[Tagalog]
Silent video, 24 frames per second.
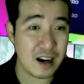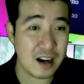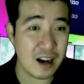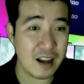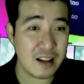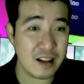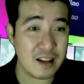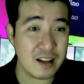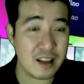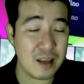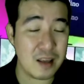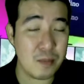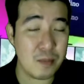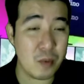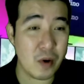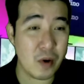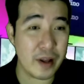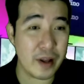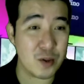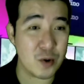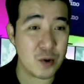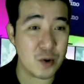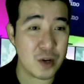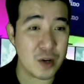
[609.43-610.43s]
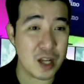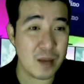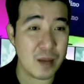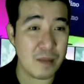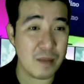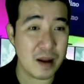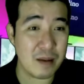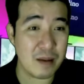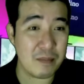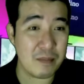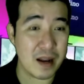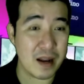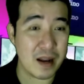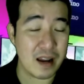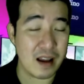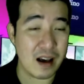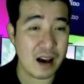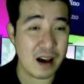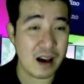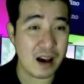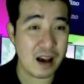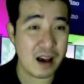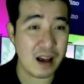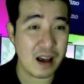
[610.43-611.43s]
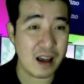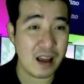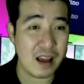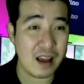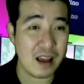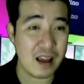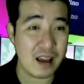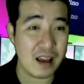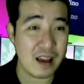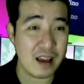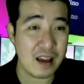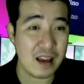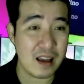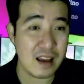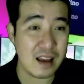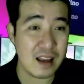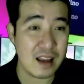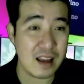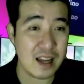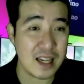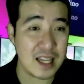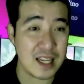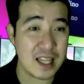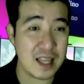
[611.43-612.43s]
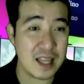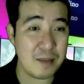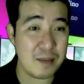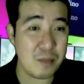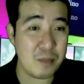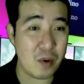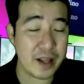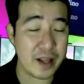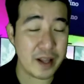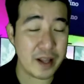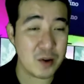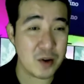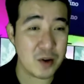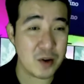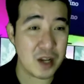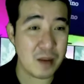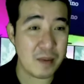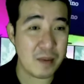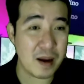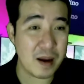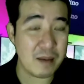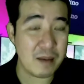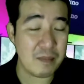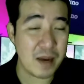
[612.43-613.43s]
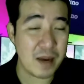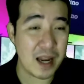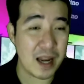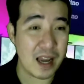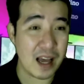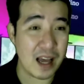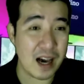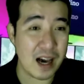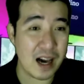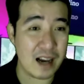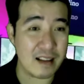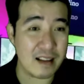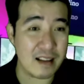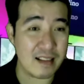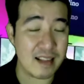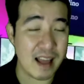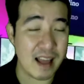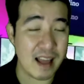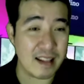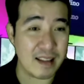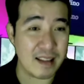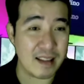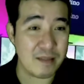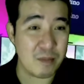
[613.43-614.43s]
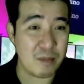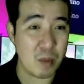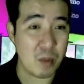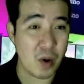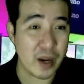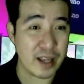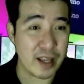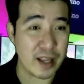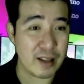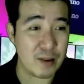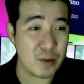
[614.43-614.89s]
Ay, three-pointer naman pala. Three-pointer naman pala ang Seti Boy